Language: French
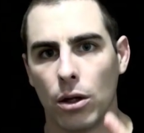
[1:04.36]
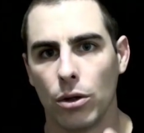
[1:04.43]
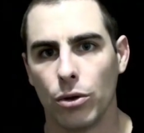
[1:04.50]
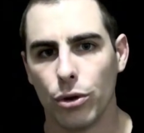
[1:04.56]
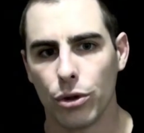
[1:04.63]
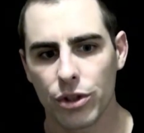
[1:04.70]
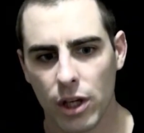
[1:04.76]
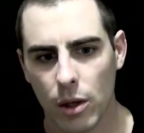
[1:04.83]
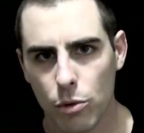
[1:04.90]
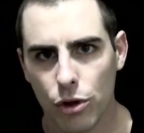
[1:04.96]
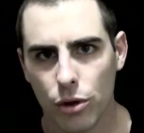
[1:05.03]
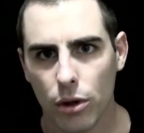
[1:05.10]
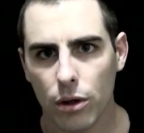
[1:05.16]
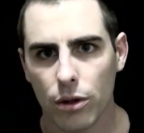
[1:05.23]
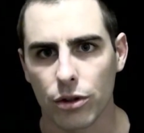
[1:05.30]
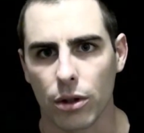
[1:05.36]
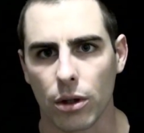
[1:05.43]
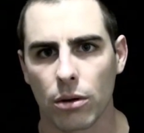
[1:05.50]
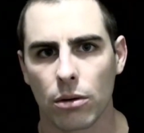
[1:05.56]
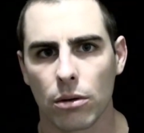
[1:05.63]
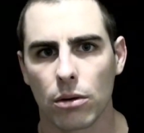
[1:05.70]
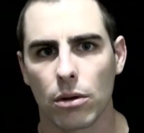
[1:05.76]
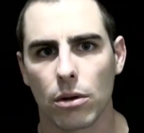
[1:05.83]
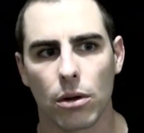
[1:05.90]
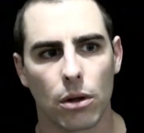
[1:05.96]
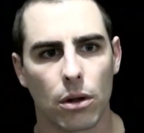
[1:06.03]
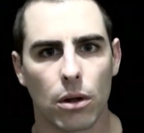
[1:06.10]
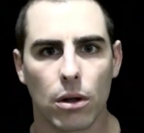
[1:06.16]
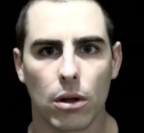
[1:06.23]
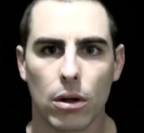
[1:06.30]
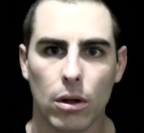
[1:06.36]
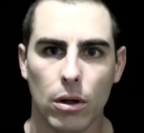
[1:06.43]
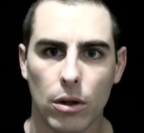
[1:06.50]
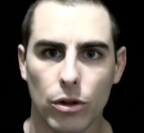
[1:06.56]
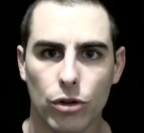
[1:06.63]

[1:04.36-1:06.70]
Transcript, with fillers: Deuxième chose, euh,